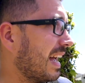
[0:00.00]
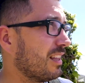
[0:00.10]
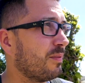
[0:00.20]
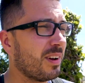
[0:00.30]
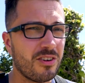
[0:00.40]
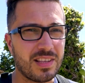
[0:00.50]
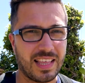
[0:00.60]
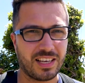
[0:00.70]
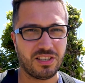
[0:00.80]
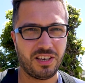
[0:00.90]
A to wygląda
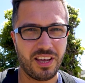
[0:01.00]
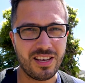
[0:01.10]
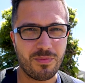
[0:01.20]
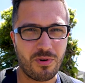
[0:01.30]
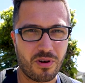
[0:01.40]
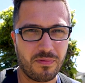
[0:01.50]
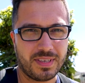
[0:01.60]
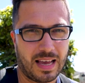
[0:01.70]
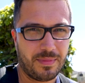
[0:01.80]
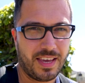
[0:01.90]
tak, że się jedzie
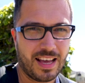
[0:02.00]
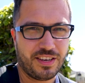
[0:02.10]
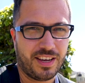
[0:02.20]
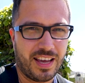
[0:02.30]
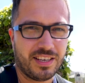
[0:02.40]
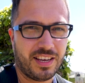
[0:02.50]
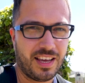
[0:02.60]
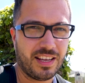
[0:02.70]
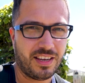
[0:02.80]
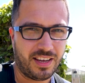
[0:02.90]
blokowiskami, jedzie, jedzie, jedzie,